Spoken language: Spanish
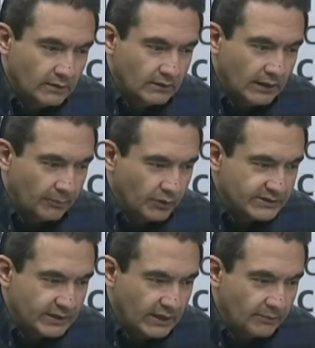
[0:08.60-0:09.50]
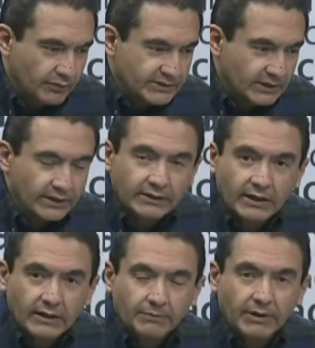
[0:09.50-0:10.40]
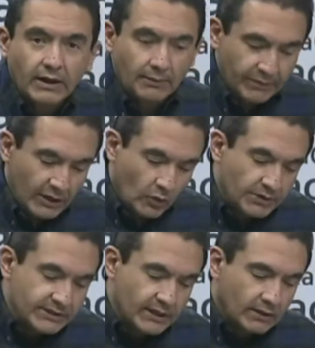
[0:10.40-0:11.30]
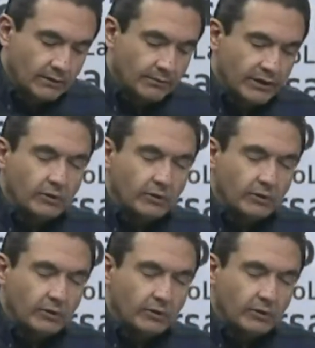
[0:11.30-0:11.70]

La apuesta, la puesta de entrada para, comenzar en mayo